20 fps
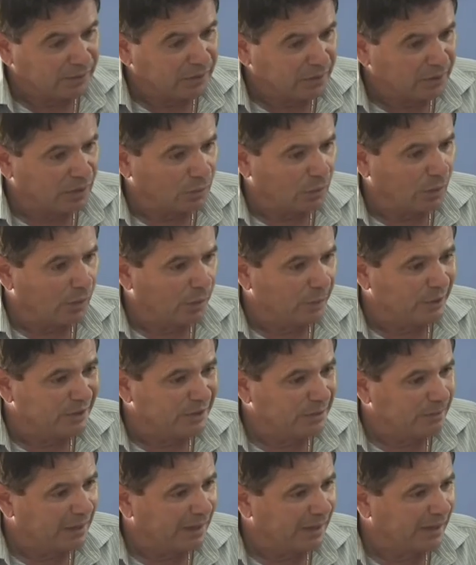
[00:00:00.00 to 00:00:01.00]
Había unas guaguas
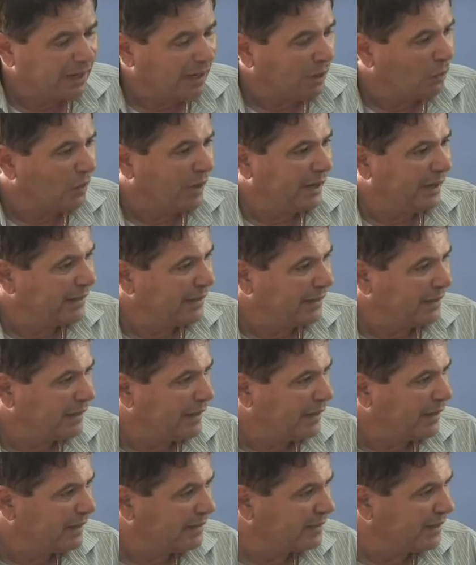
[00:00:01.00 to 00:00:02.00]
municipales, las cuales
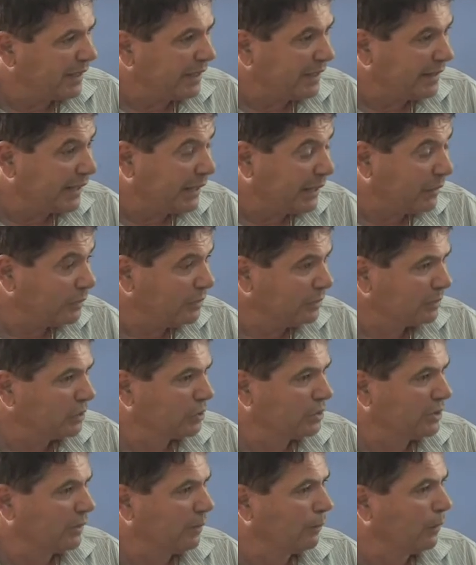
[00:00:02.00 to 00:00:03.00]
eh, se quitaron,
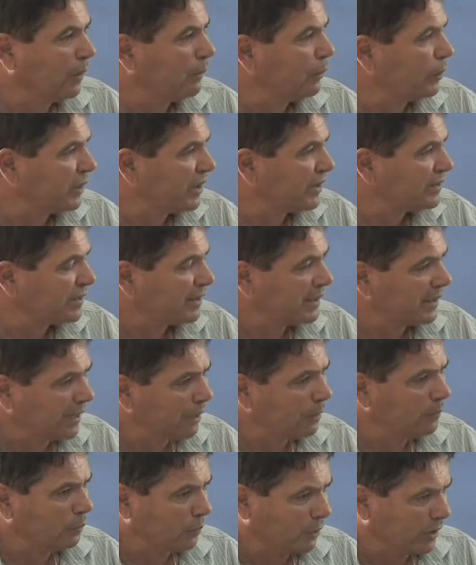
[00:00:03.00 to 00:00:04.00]
no sabemos el por qué, se
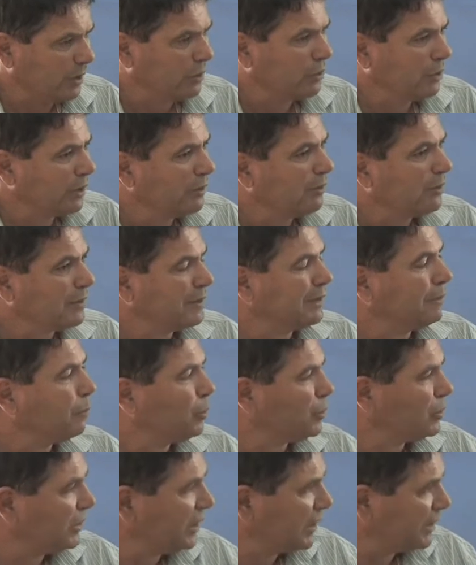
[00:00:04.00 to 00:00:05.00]
dejaron porque yo llevaba
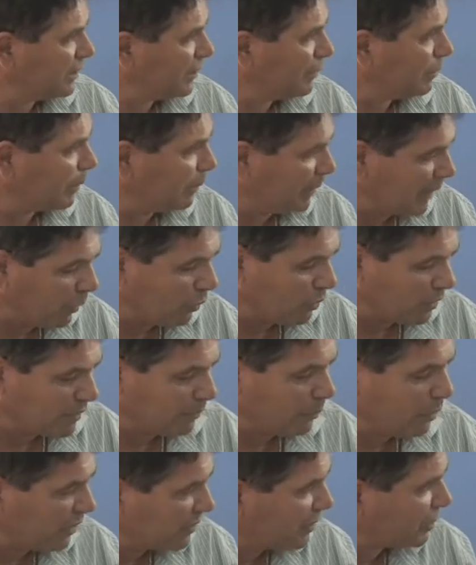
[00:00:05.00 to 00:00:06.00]
transporte y estaba preparado que
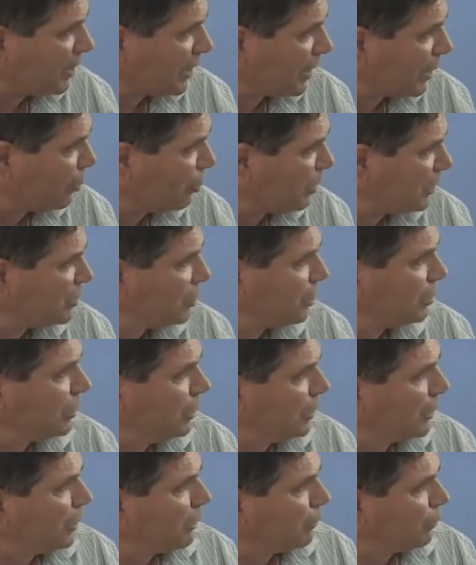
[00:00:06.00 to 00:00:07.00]
se podía hacer una renovación
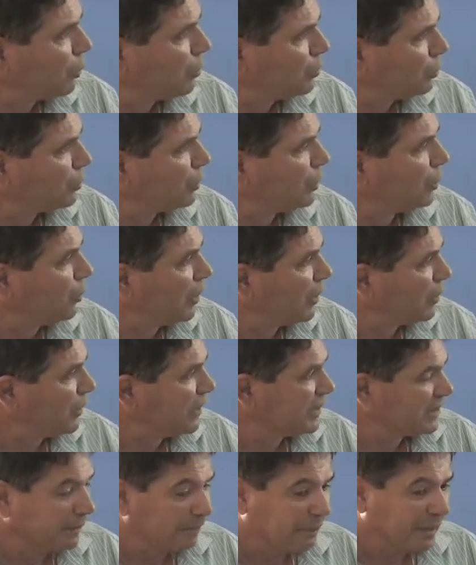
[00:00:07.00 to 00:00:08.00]
por otros cinco años
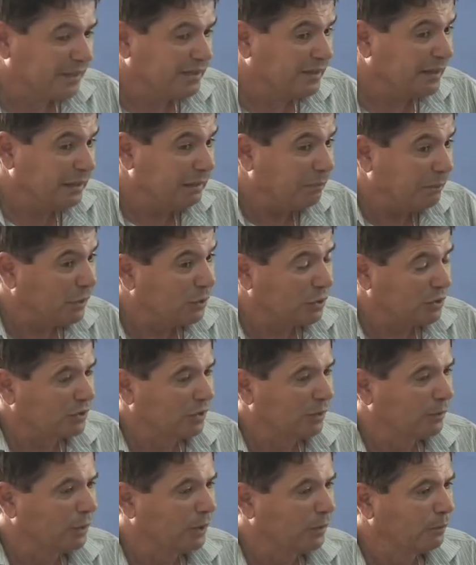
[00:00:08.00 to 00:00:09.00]
a esa empresa, pero no
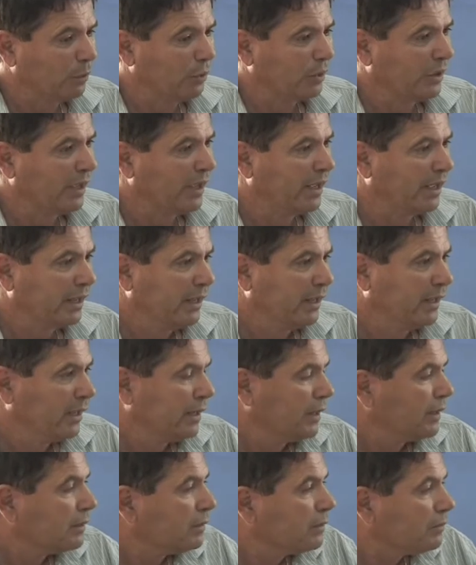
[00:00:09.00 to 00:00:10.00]
sabemos el por
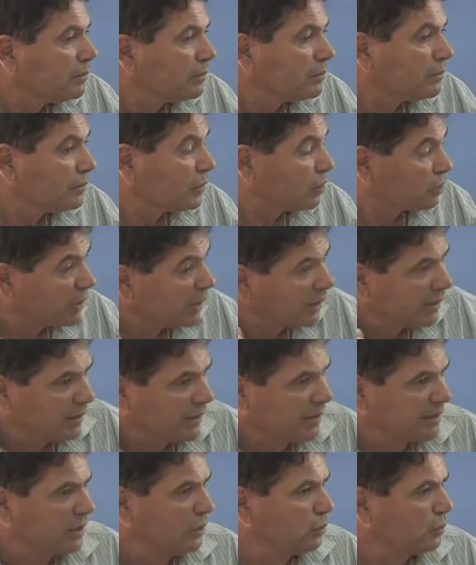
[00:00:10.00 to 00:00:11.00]
qué, eh, no sé,
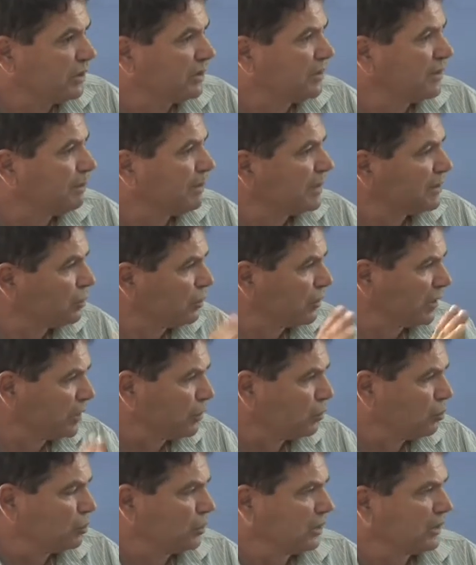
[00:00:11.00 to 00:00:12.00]
qué circunstancia pasó, que
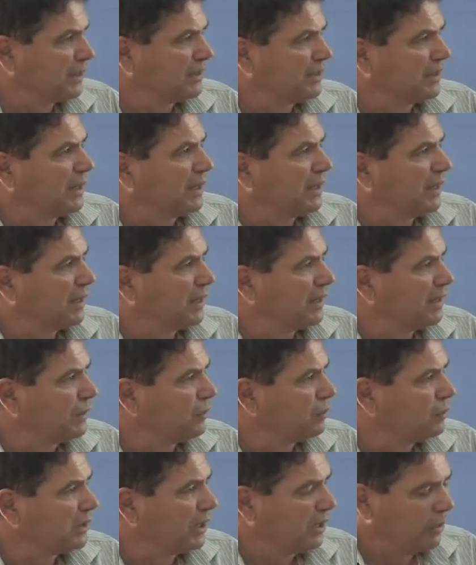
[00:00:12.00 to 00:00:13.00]
incluso hasta están ahí
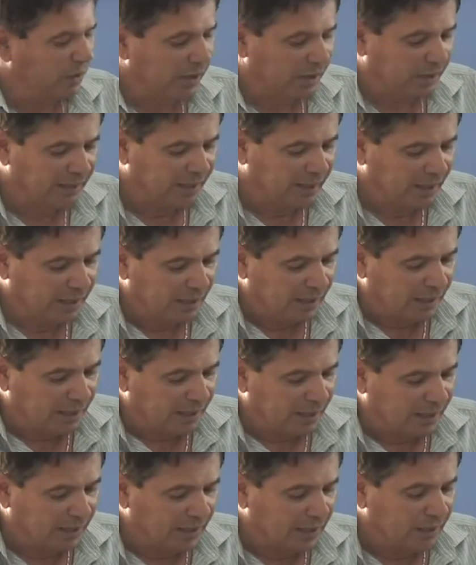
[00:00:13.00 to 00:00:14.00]
denunciados y demás
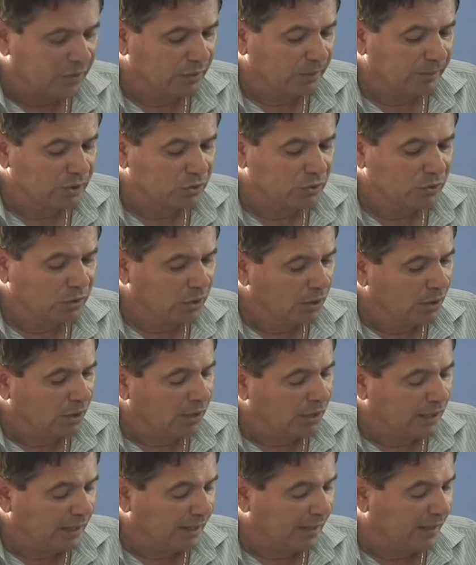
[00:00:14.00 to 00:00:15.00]
al ayuntamiento,
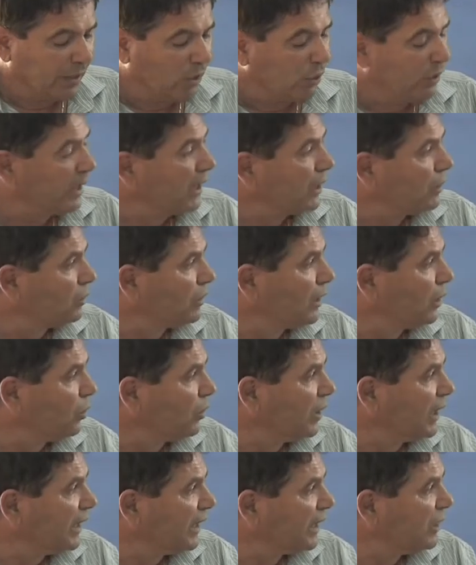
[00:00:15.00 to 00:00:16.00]
lo dejaron
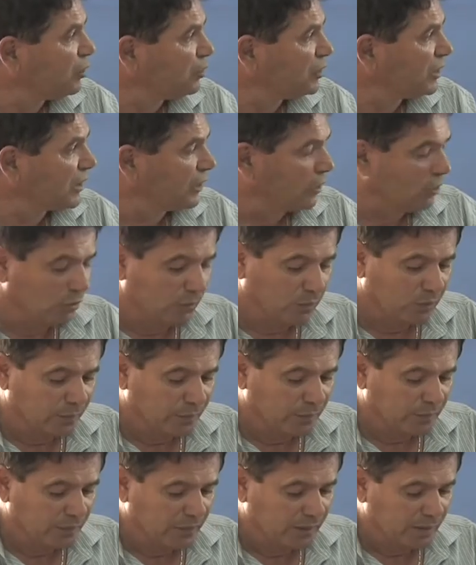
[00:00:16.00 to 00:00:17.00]
caducar y no se renovó.
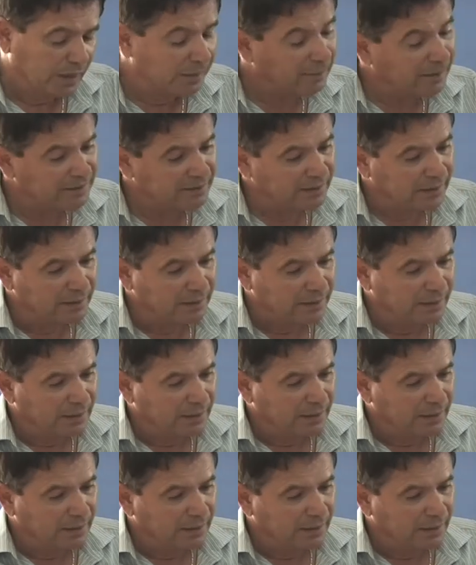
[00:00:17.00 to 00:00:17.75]
¿Qué pasa?